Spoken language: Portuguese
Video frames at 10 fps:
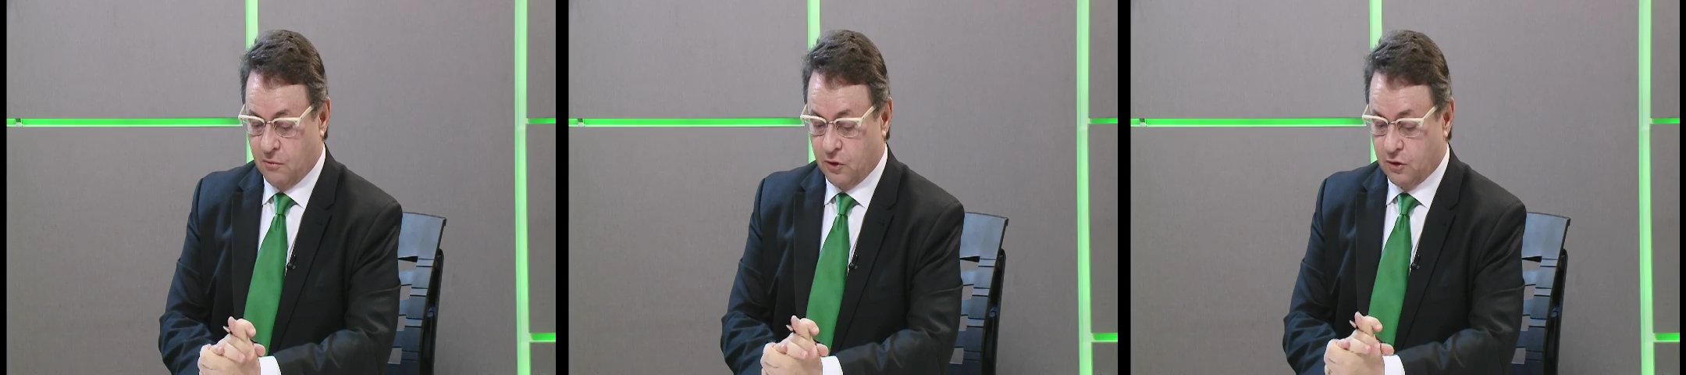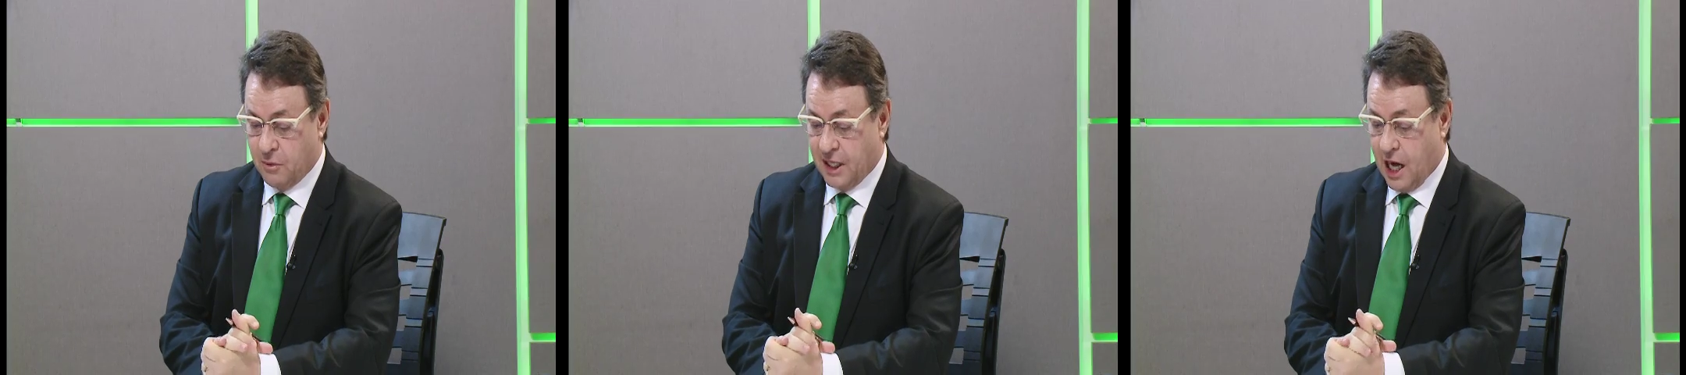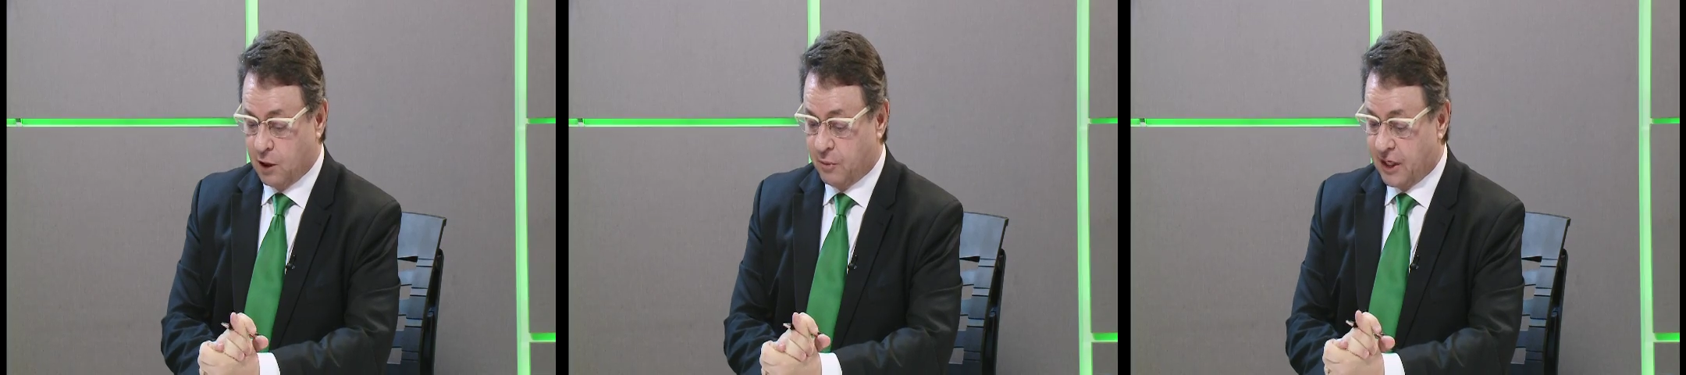muito
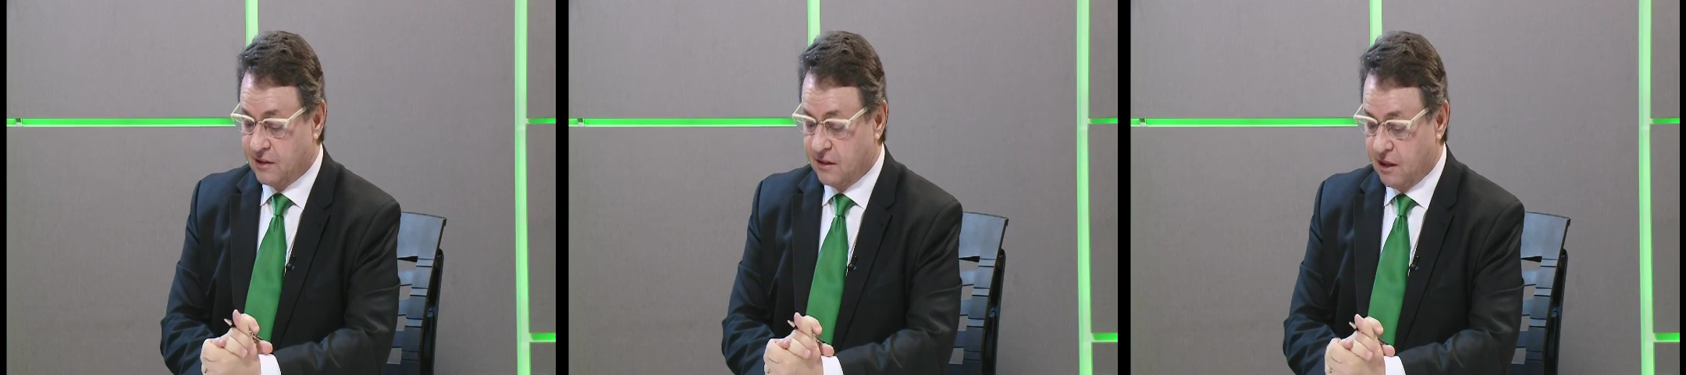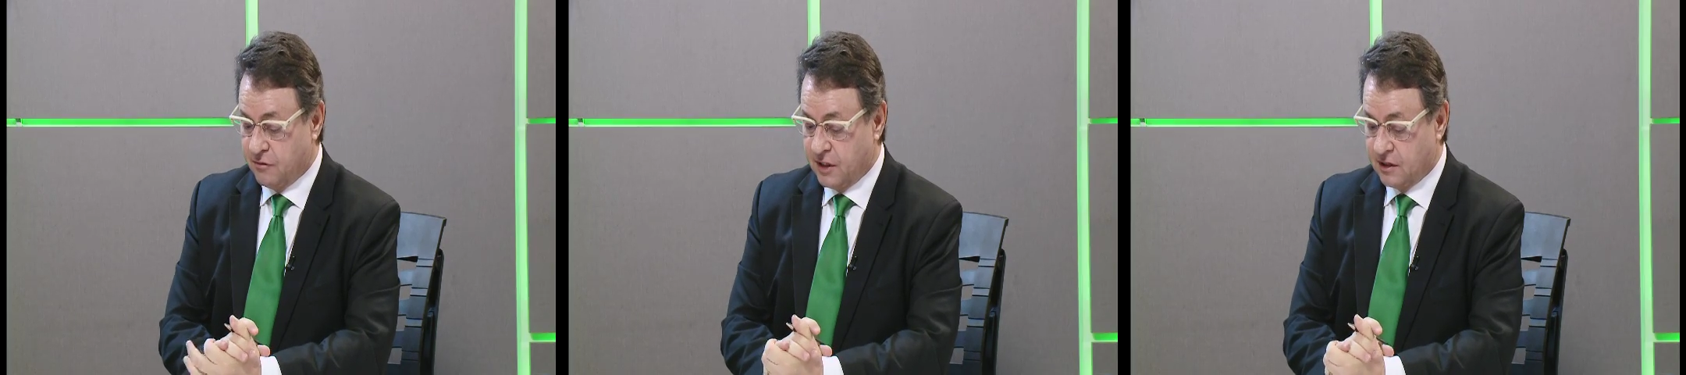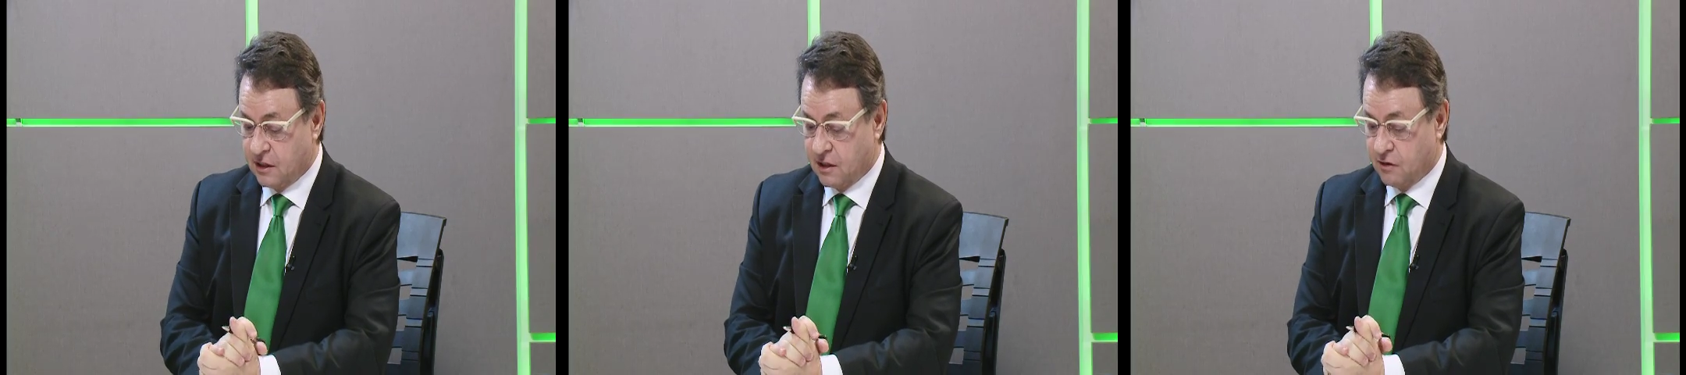obrigado por essa
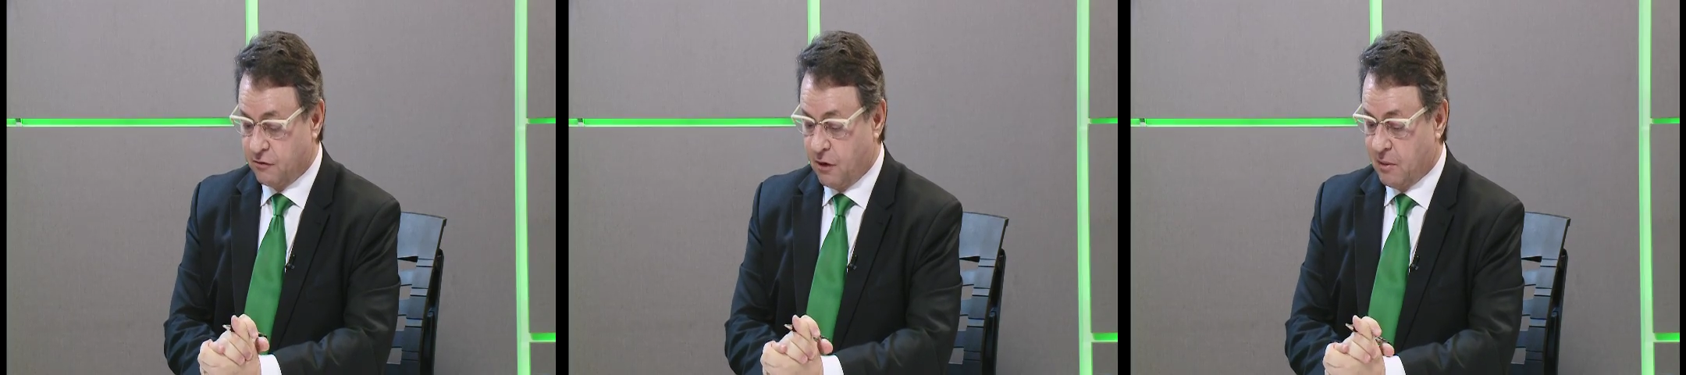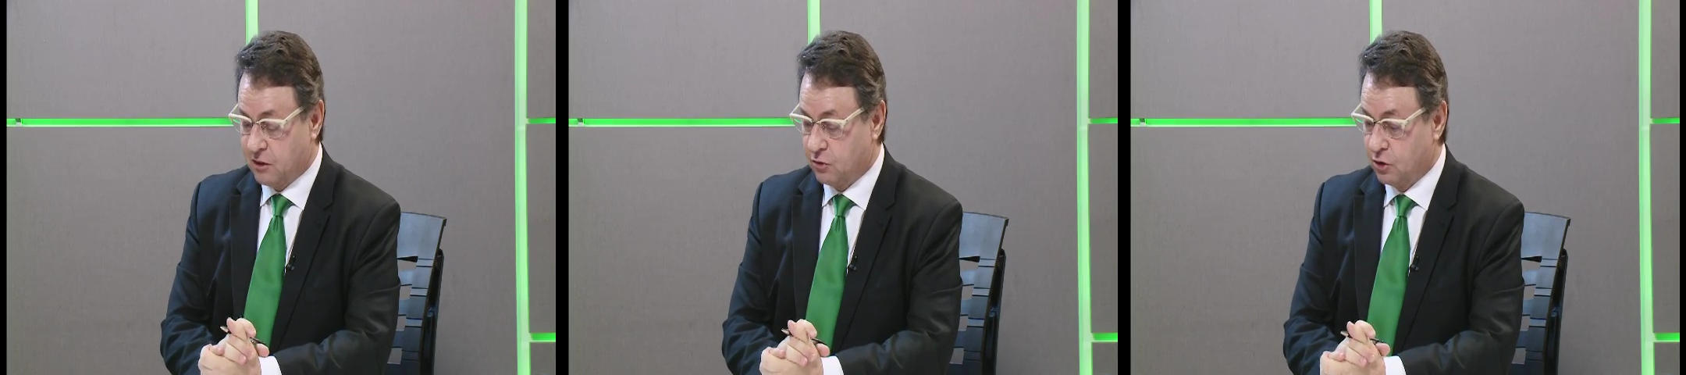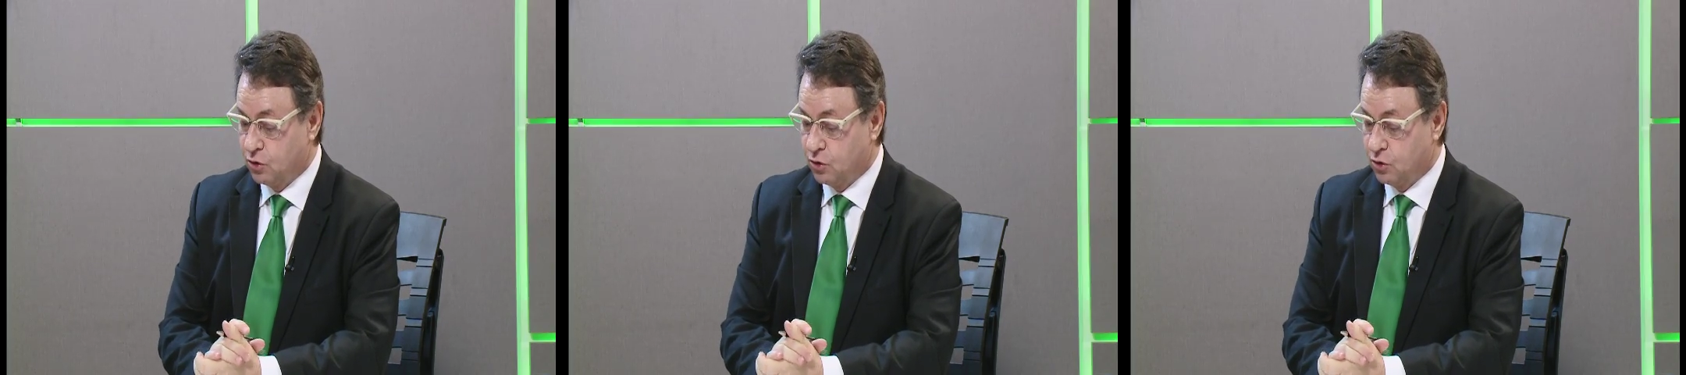entrevista, essas informações,